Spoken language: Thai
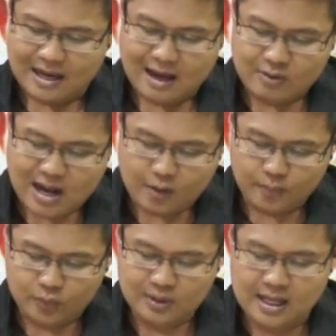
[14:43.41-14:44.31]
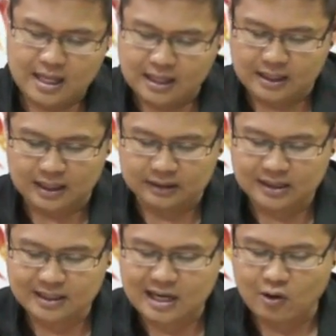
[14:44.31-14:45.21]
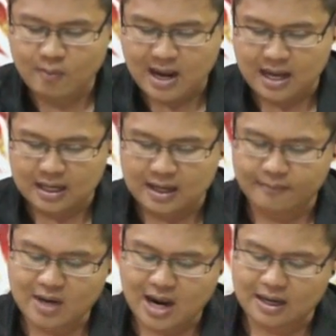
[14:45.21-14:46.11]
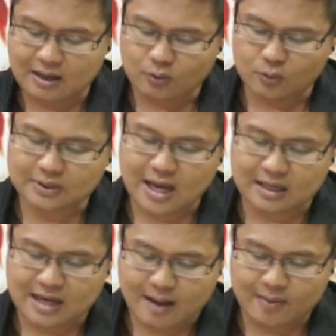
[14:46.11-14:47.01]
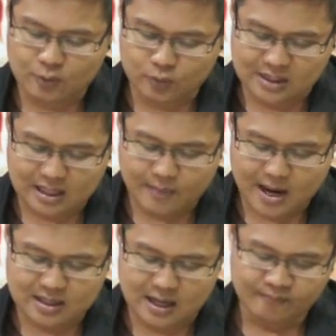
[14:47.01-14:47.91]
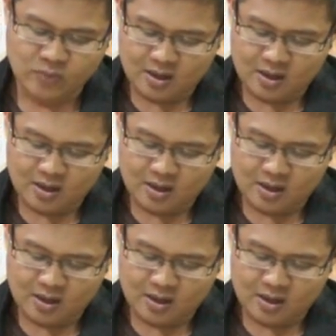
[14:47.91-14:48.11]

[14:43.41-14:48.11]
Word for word: แล้วดาวพุธเองเนี่ยที่เข้ามานะครับ ได้ทั้งคู่ธาตุน้ำและคู่จักรพรรดิเนี่ย